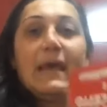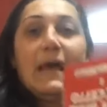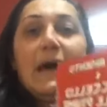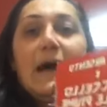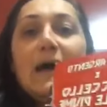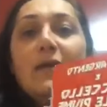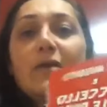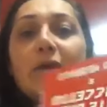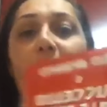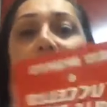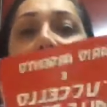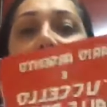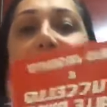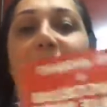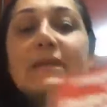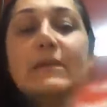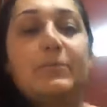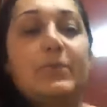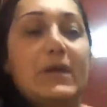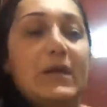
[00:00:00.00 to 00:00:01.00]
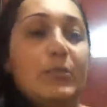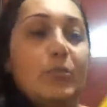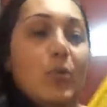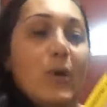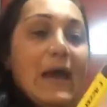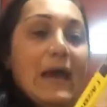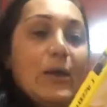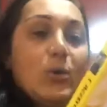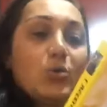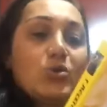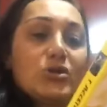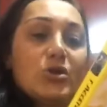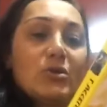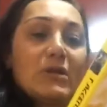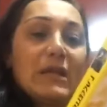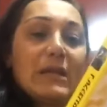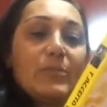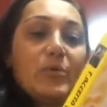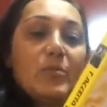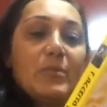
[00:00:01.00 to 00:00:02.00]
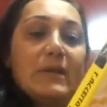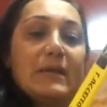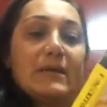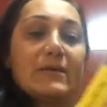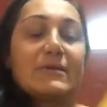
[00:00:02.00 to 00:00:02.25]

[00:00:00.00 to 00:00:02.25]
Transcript: Allora, guardate, il primo è L'uccello delle piume di